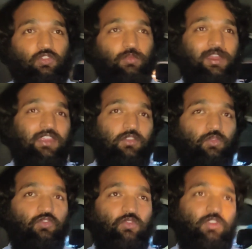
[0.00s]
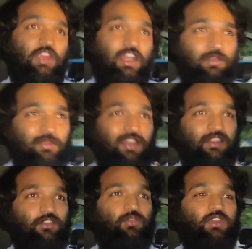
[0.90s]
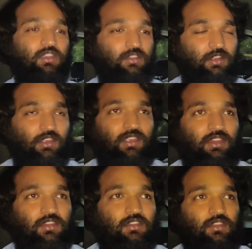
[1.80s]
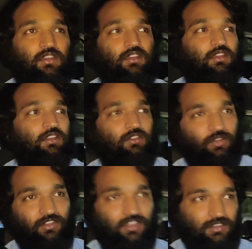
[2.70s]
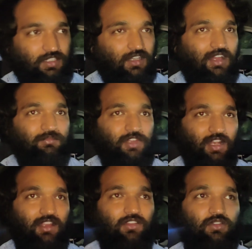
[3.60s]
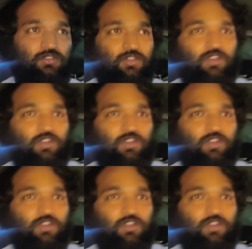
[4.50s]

तो भाई दूसरों के कहने पे ही रह जाओगे ठीक है तो इससे अच्छा काम करा करो